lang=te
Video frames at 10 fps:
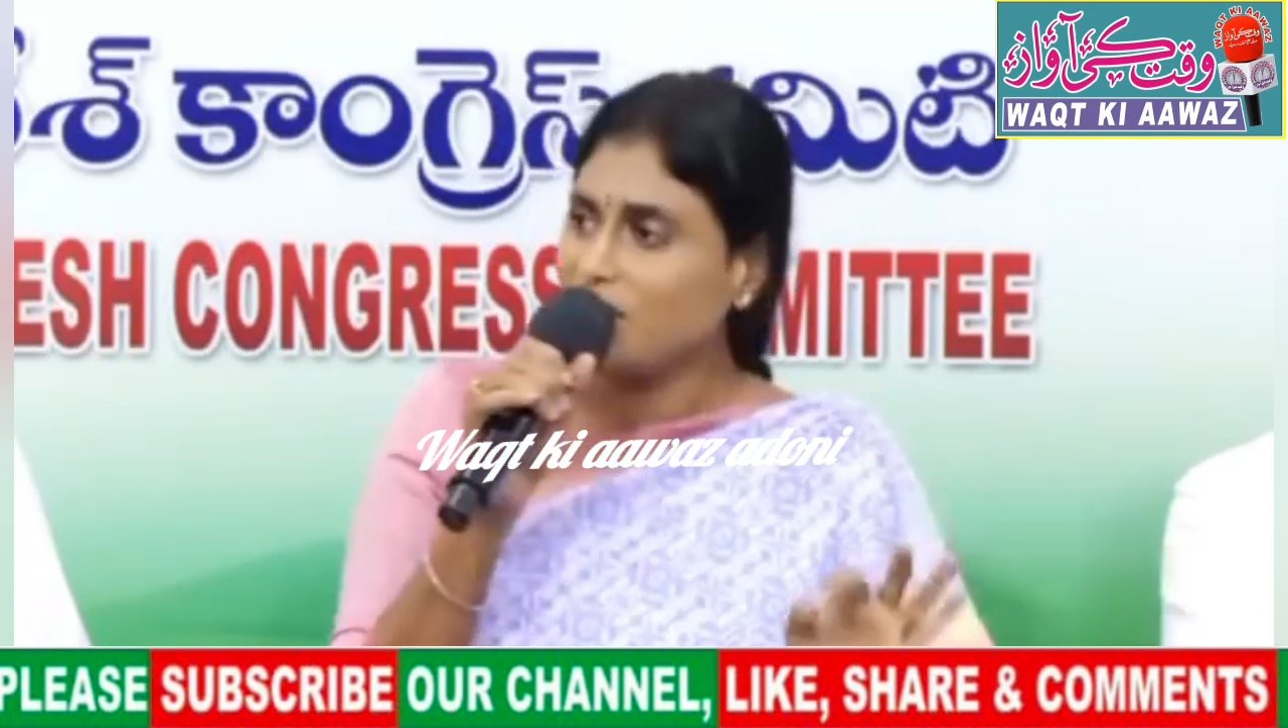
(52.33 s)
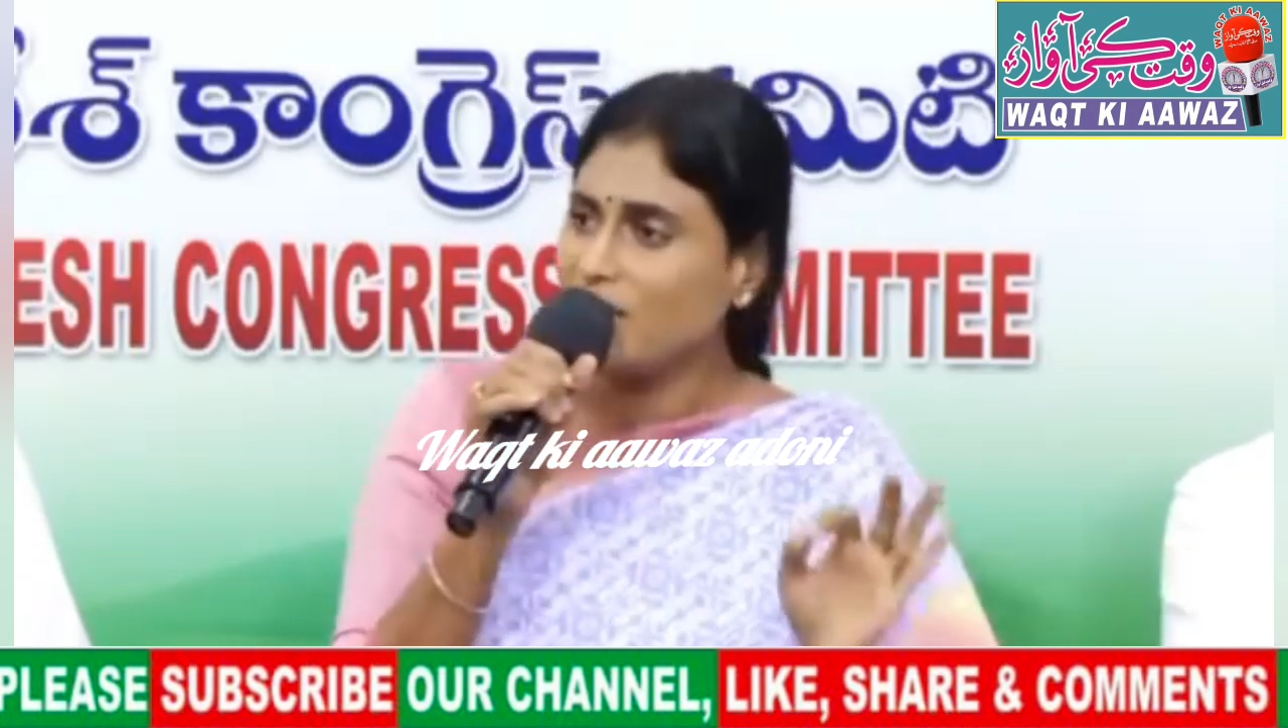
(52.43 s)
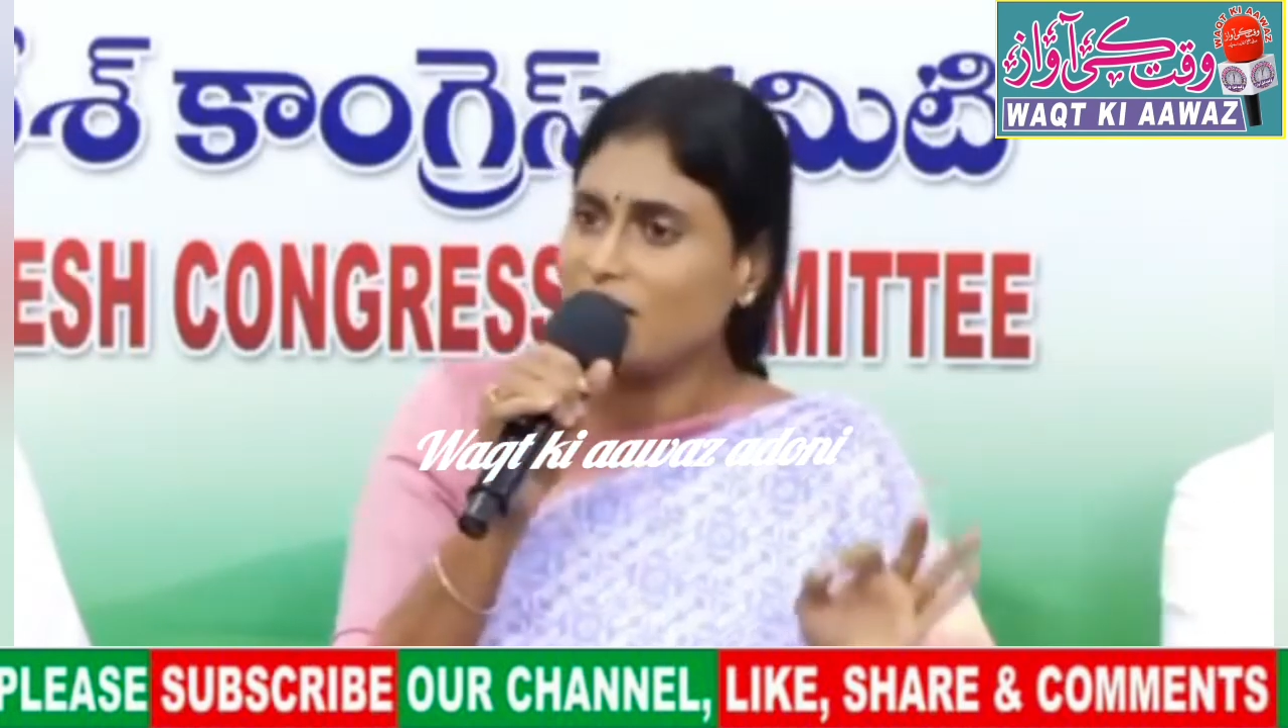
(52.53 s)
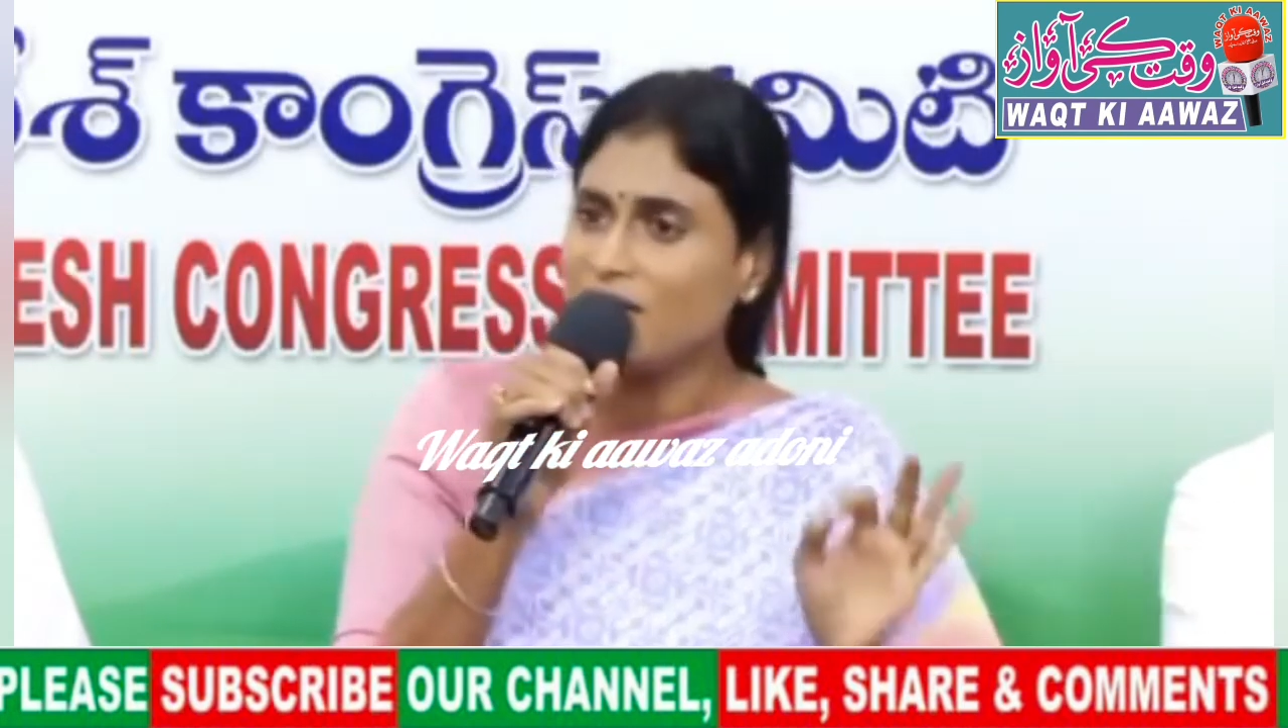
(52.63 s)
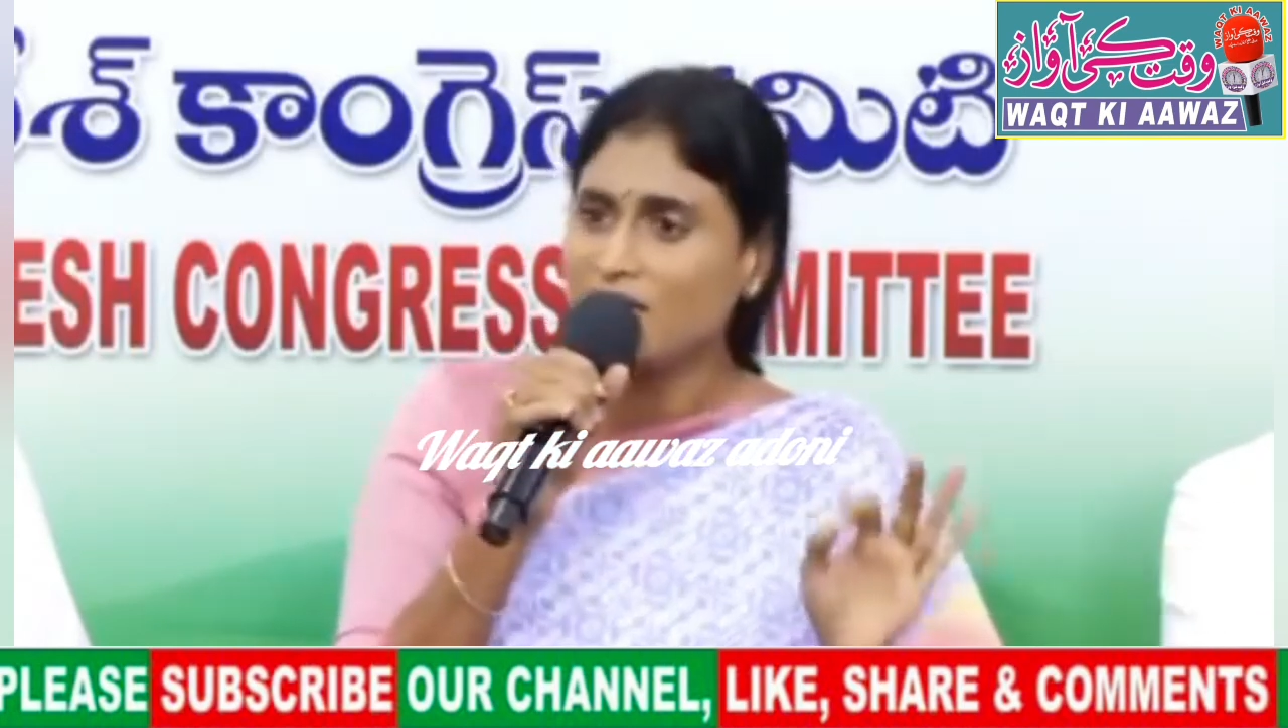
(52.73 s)

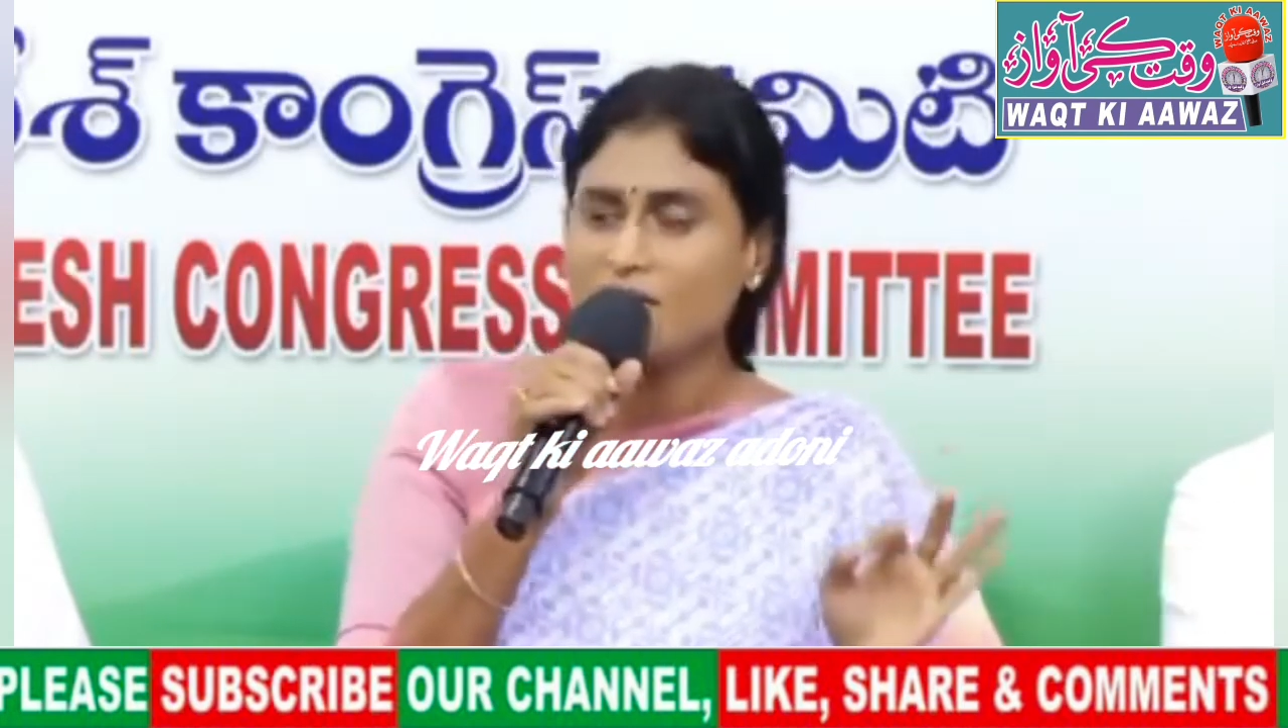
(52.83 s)
నిమిషాలంటే